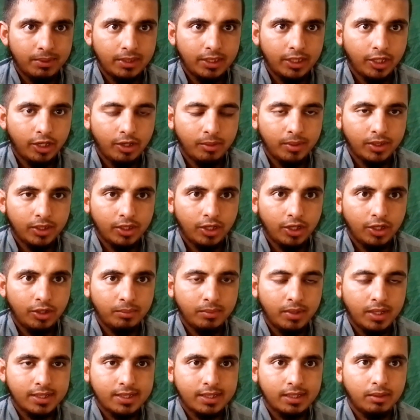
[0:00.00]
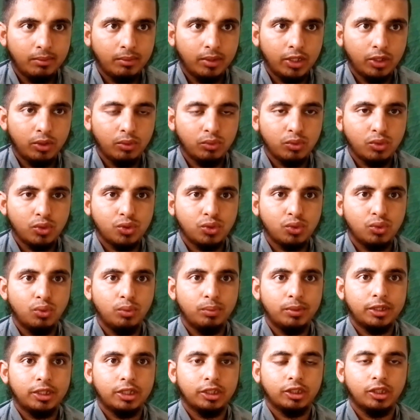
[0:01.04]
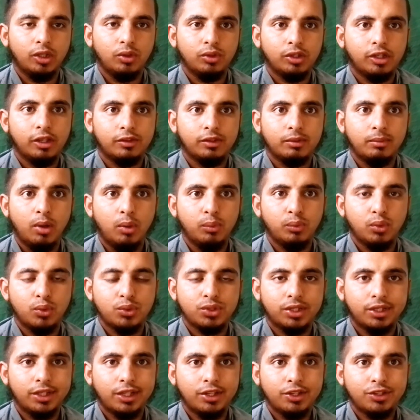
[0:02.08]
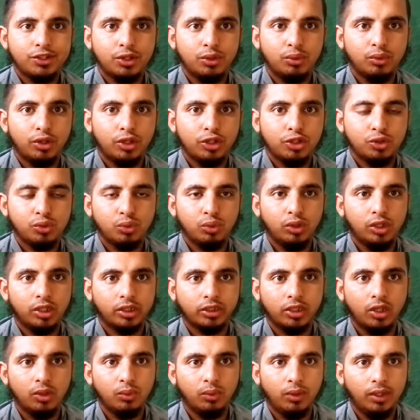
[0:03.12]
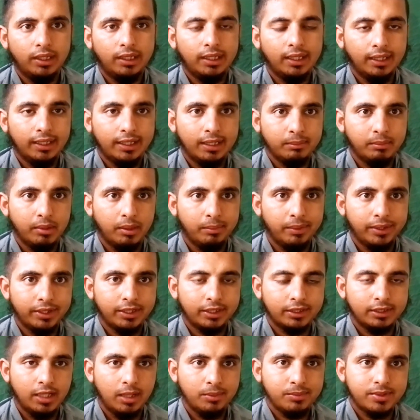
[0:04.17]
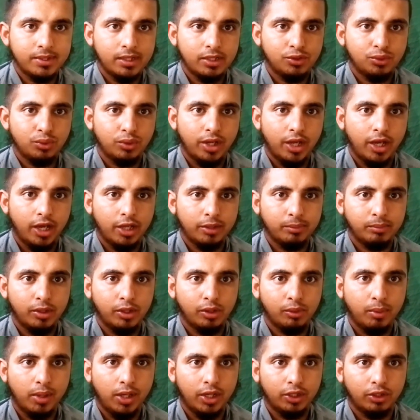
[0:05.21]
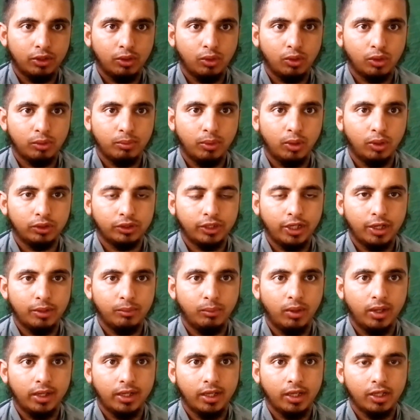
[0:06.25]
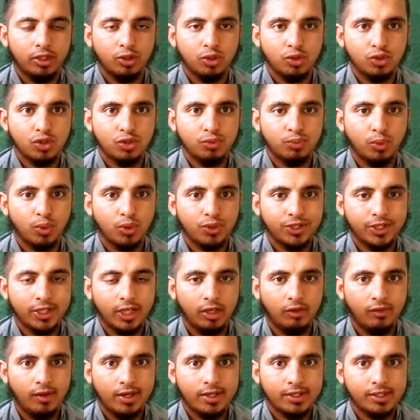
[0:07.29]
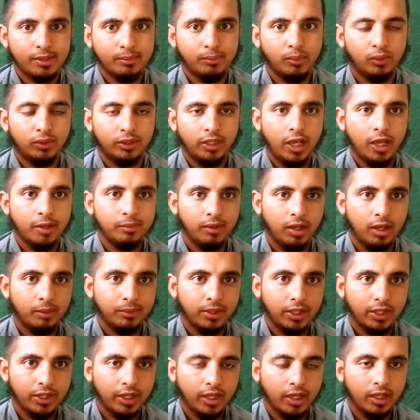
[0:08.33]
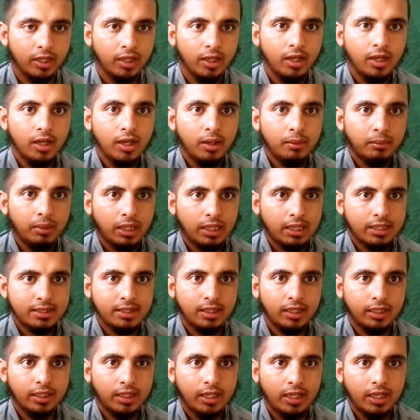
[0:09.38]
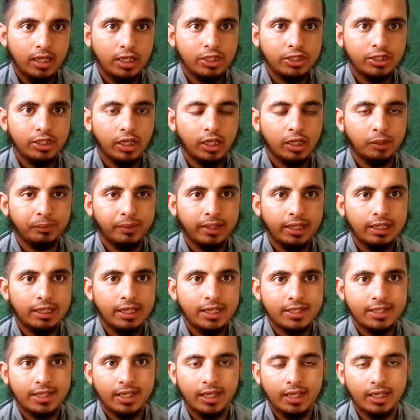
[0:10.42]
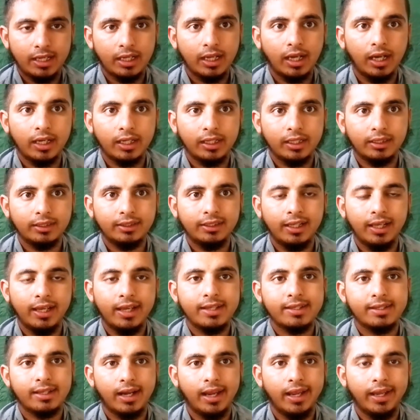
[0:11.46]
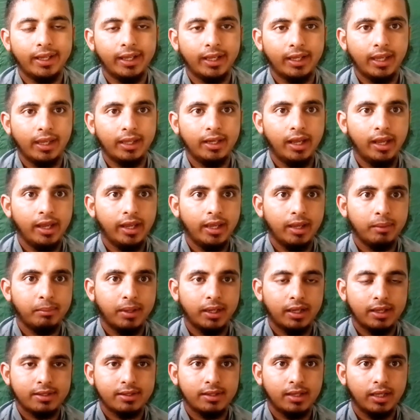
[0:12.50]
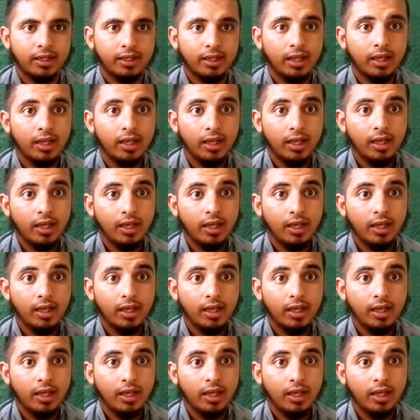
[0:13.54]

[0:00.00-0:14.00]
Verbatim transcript: रहीम अस्सलाम वालेकुम दोस्तों उम्मीद करता हूँ क्या तमाम दोस्त खेद से होंगे शुरू करता हूँ अल्लाह के बाबरकत नाम से जो नहायत मेहरबान और बहुत रहम वाला है दोस्तों स्पोर्ट्स के हवाले से बहुत अहम अपडेट है पाकिस्तान ने एशिया कप खेलने से इनकार कर दिया है जराए का कहना है कि पाकिस्तान ने